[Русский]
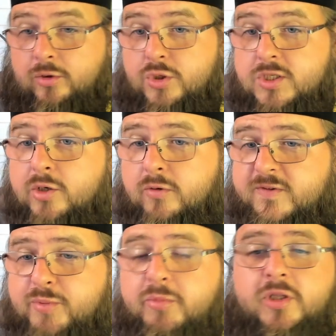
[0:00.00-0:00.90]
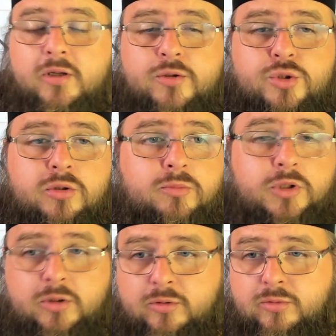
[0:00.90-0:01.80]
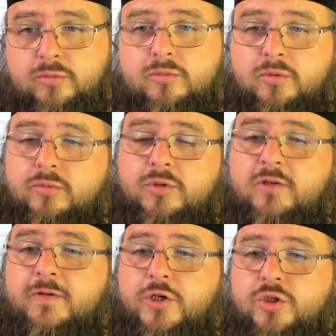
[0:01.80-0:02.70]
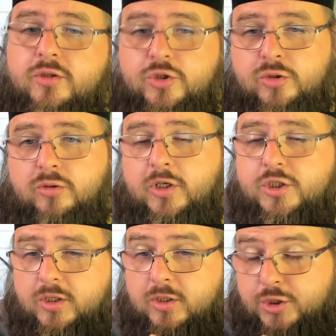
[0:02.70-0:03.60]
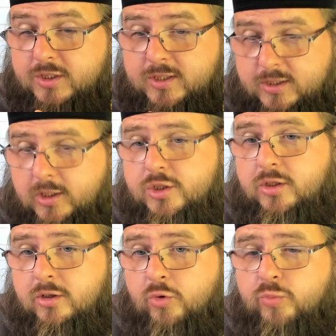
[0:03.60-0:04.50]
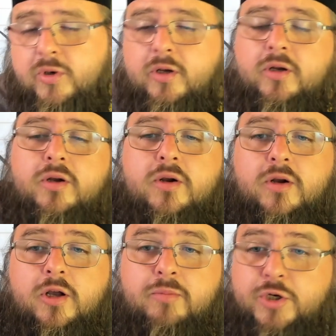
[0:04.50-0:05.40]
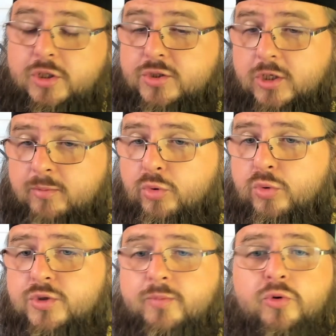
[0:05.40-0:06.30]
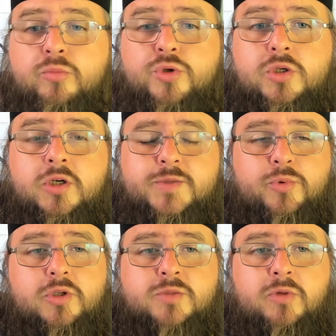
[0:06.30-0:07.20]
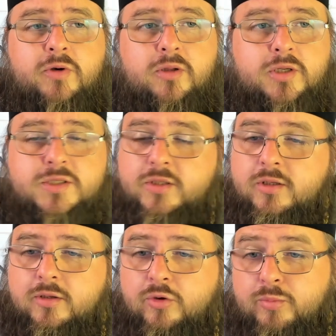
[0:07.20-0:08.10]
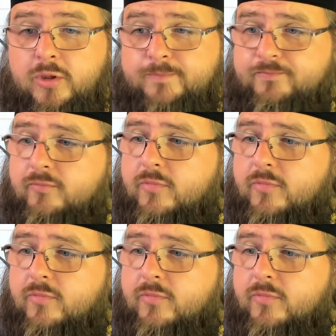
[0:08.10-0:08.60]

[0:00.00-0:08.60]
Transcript: То есть народ вспоминал, что мы тут ну, не вечны, что наша жизнь достаточно хрупкая. Обращался к Богу за помощью, Господь избавлял Константинополь.